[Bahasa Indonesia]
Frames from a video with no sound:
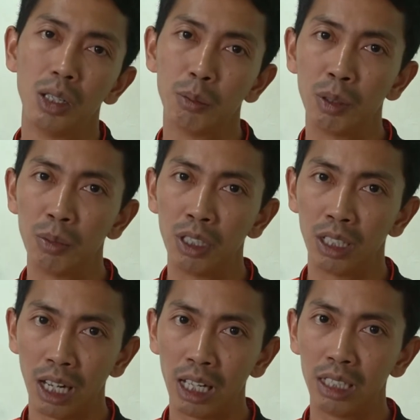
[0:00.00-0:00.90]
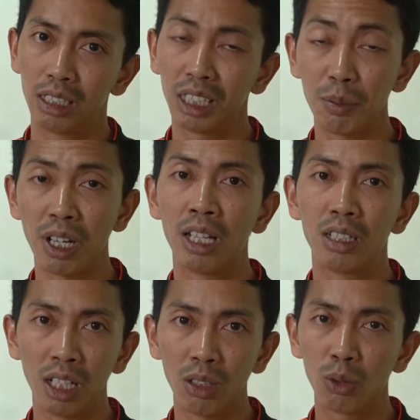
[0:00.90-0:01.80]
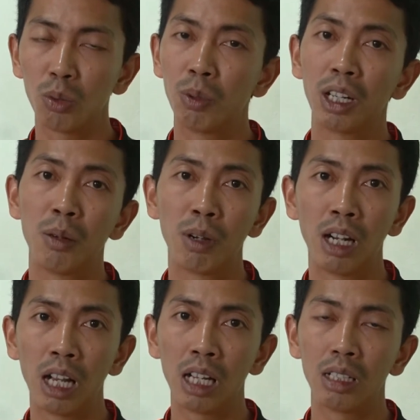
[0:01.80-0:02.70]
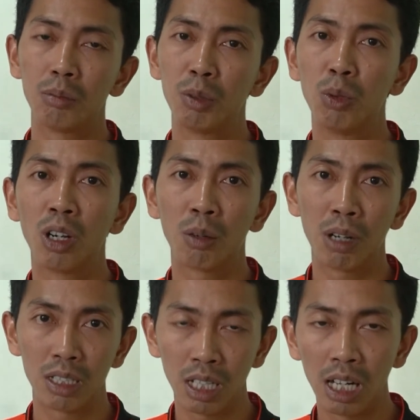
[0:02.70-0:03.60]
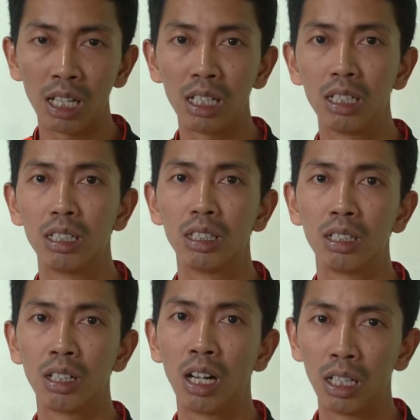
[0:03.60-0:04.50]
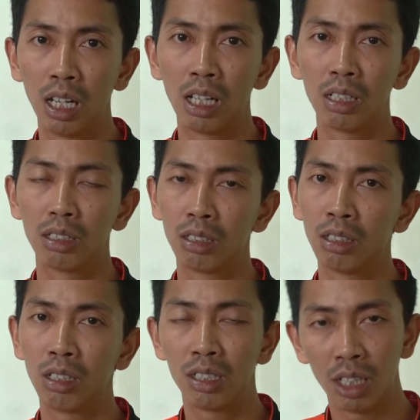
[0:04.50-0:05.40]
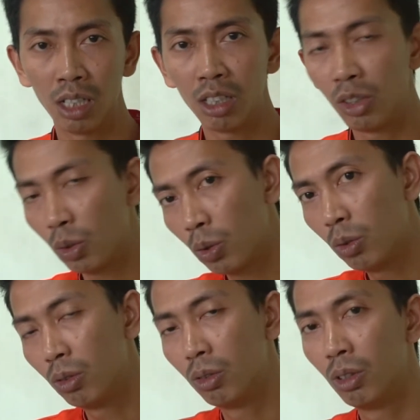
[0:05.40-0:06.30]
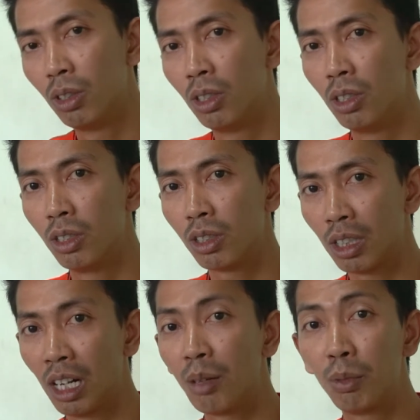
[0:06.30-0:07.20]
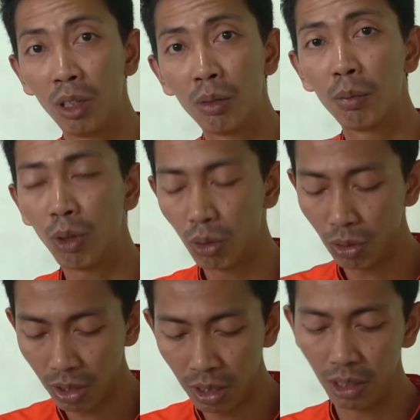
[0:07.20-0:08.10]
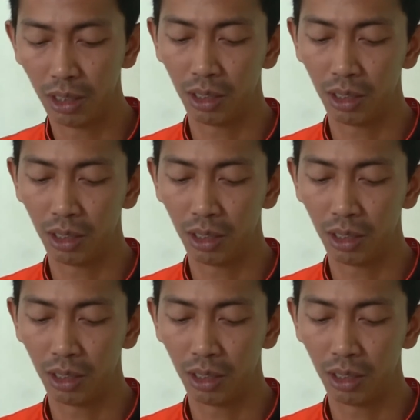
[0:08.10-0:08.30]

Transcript: memberikan tips and trick untuk bagaimana membongkar pasar agar uh, reseller itu segera berproduksi.